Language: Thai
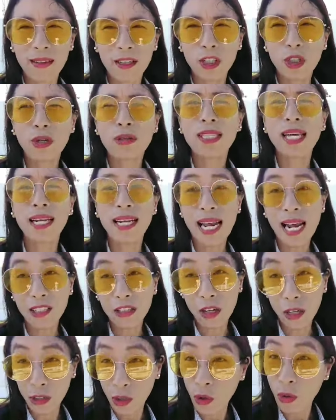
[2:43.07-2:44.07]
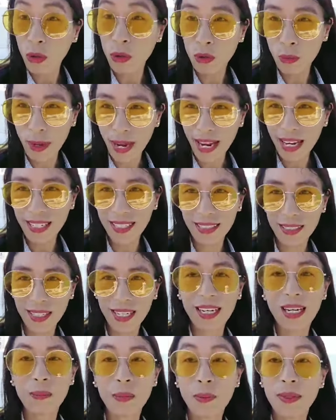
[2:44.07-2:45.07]
ก็ต้องตัดรากถอนโคนถูกไหม
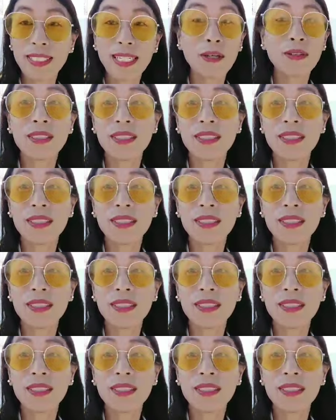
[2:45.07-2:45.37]
เหมือนพระเจ้า